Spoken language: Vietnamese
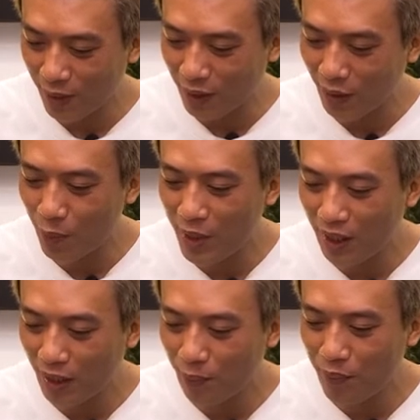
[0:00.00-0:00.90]
mình đã có beat
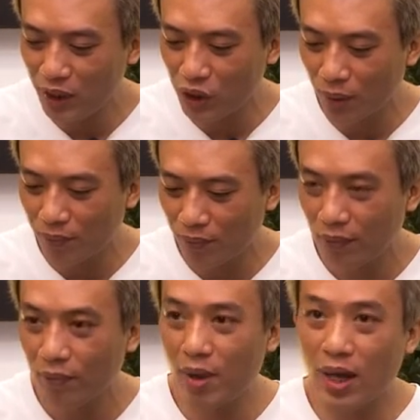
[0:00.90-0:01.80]
loop, beat jump,
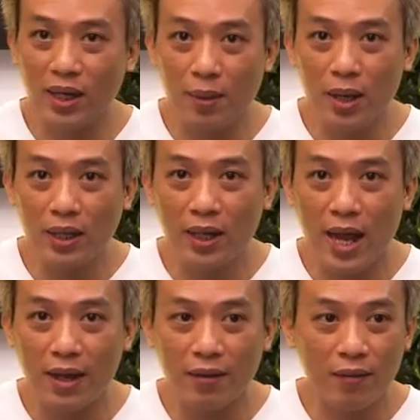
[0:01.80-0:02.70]
màn hình cảm ứng trên
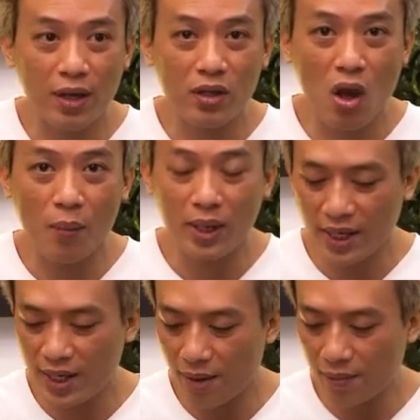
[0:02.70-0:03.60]
đây, và nó cho mình
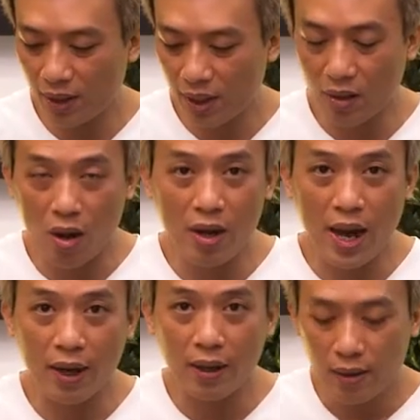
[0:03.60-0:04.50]
cái nhịp rất là rõ
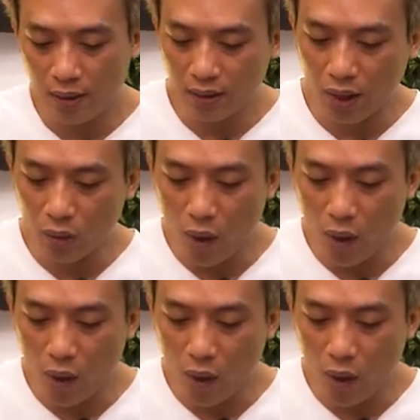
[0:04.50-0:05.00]
ràng, nó tự